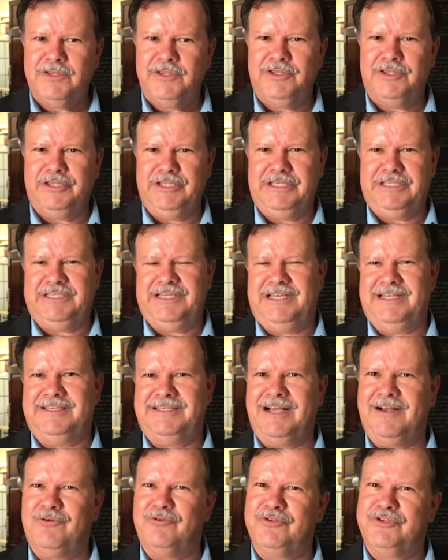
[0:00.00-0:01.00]
ni se les
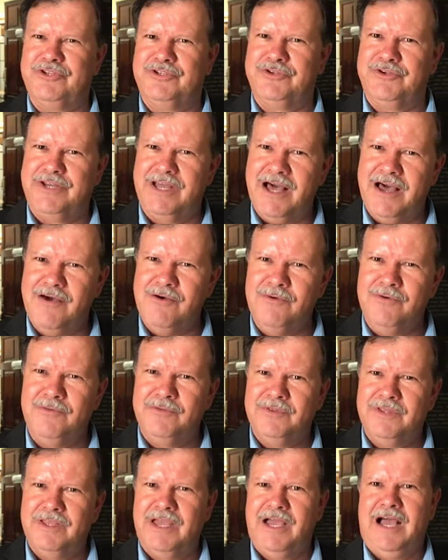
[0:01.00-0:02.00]
ha condicionado
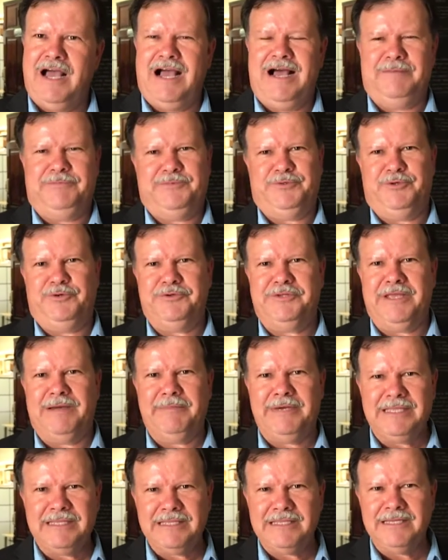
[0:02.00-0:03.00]

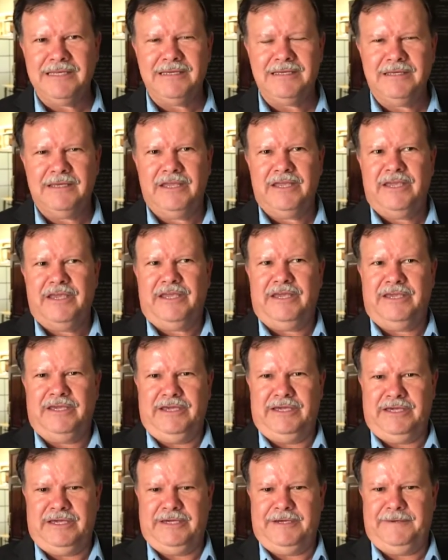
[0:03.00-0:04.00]
absolutamente.
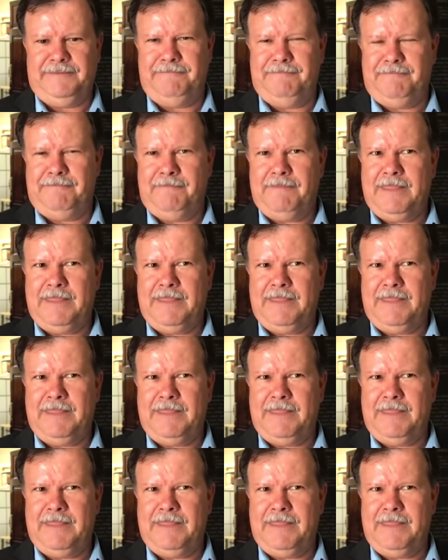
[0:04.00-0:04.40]
Eh,